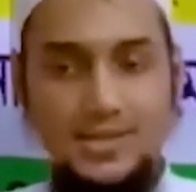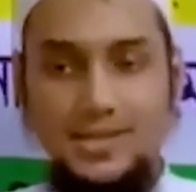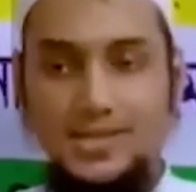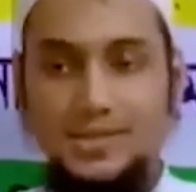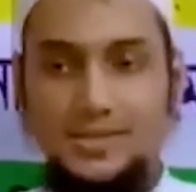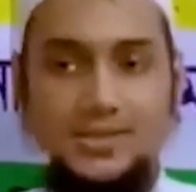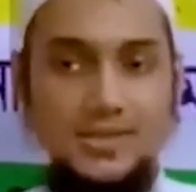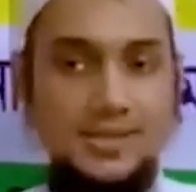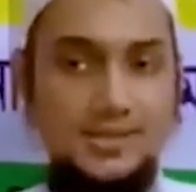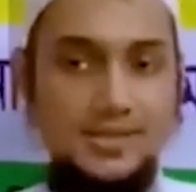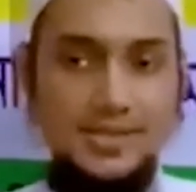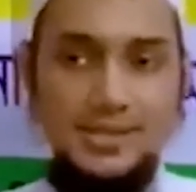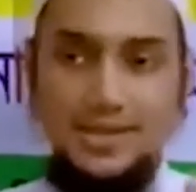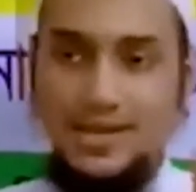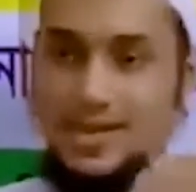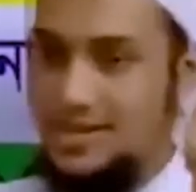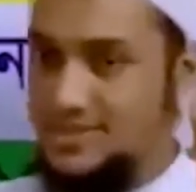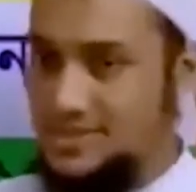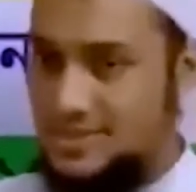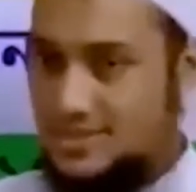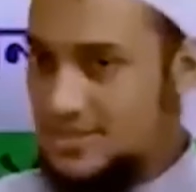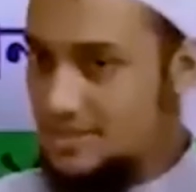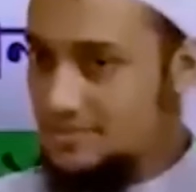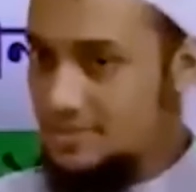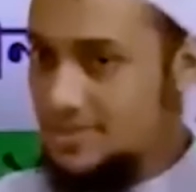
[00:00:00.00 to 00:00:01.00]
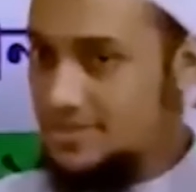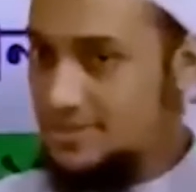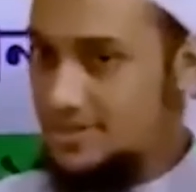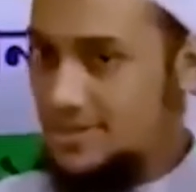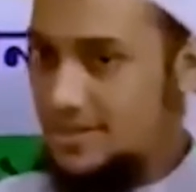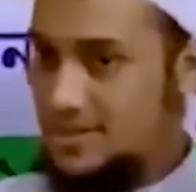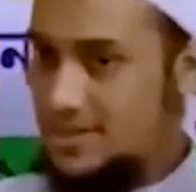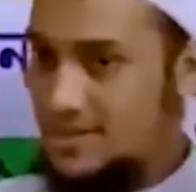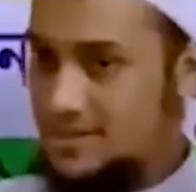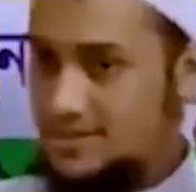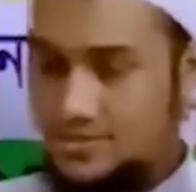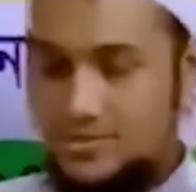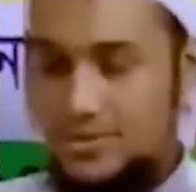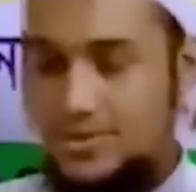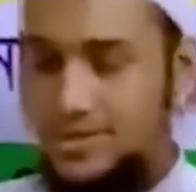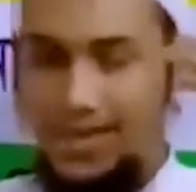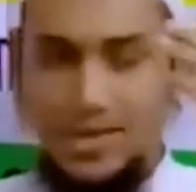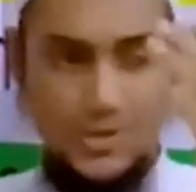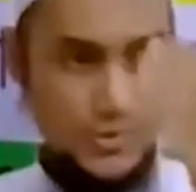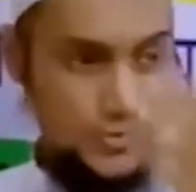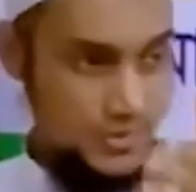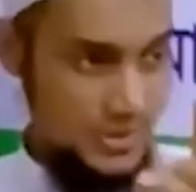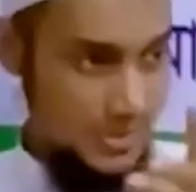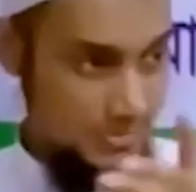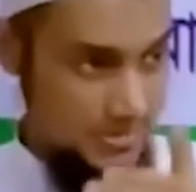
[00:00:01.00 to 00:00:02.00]
জিনার শাস্তি আশিটা বেত্রাঘাত
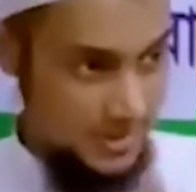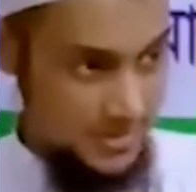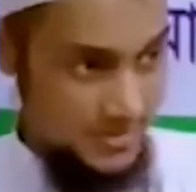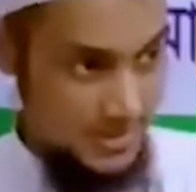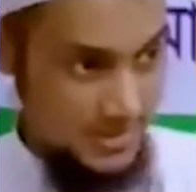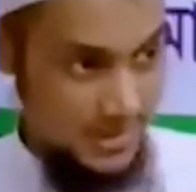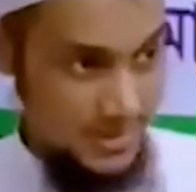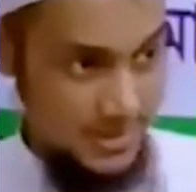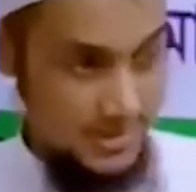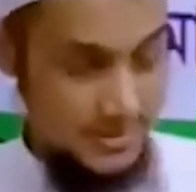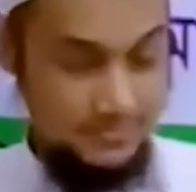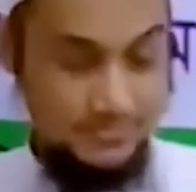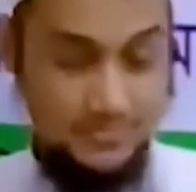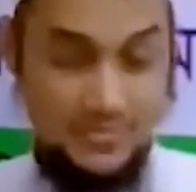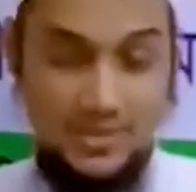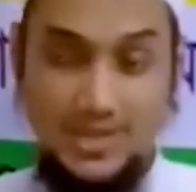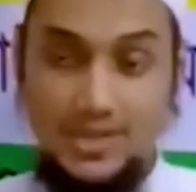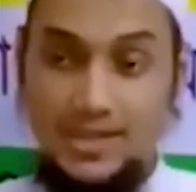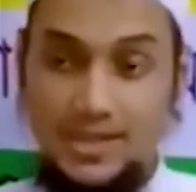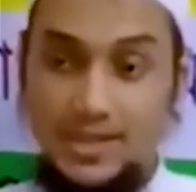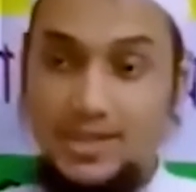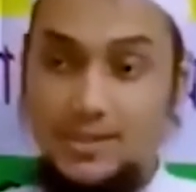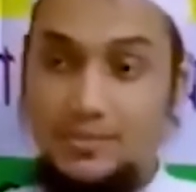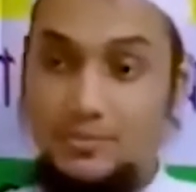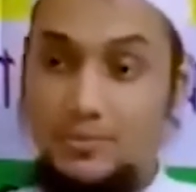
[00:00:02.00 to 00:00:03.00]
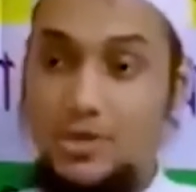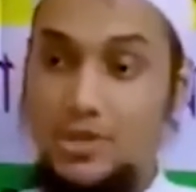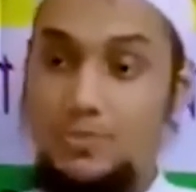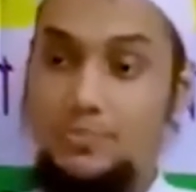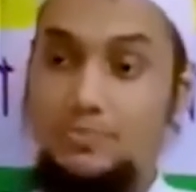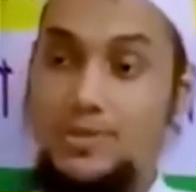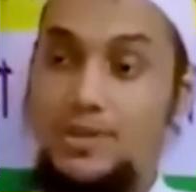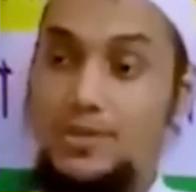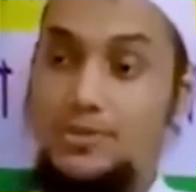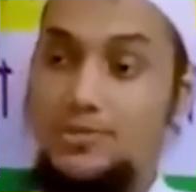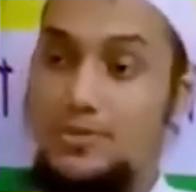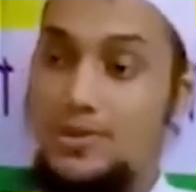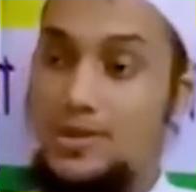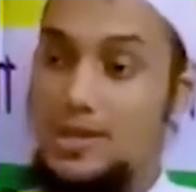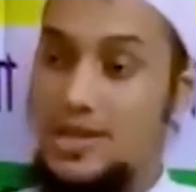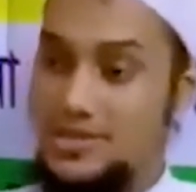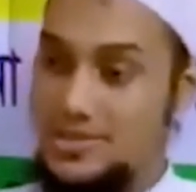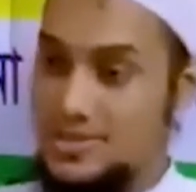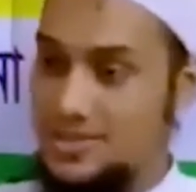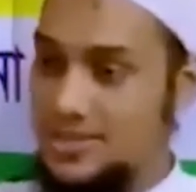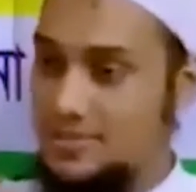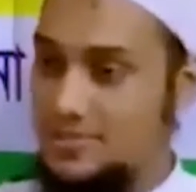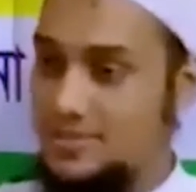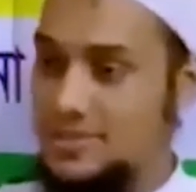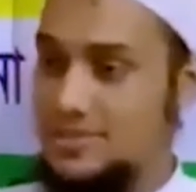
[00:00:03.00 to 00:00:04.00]
সরি একশোটা বেত্রাঘাত মদ পান করলে
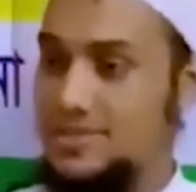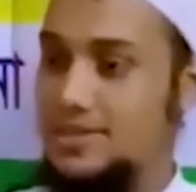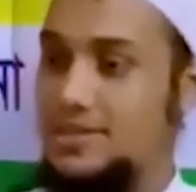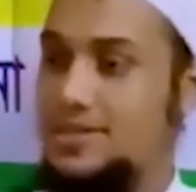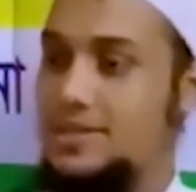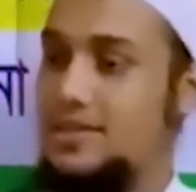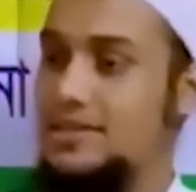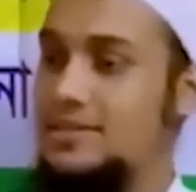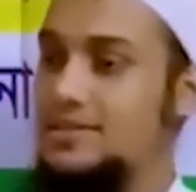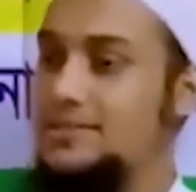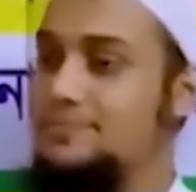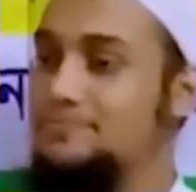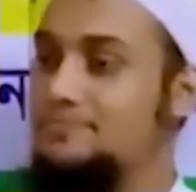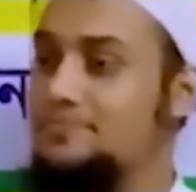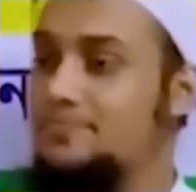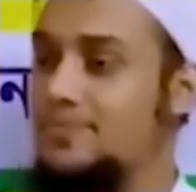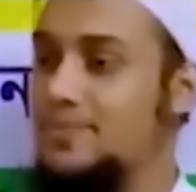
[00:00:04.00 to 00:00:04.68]
আশিটা বেত্রাঘাত